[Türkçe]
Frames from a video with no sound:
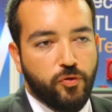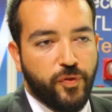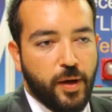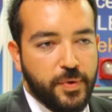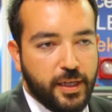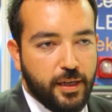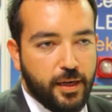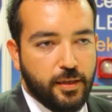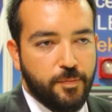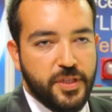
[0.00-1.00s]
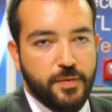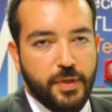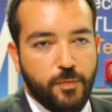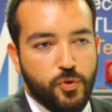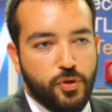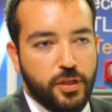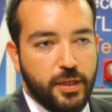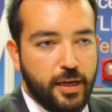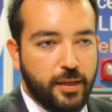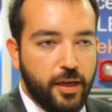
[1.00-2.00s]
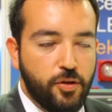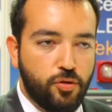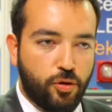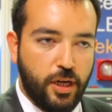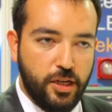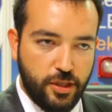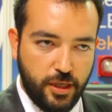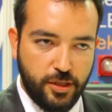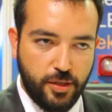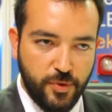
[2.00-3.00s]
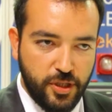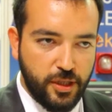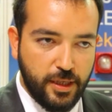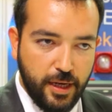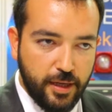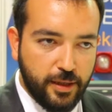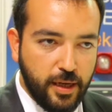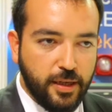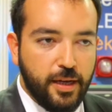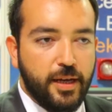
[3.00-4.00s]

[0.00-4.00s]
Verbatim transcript: fabrikalarda bizim de müşterilerde en çok karşılaştığımız şikayetler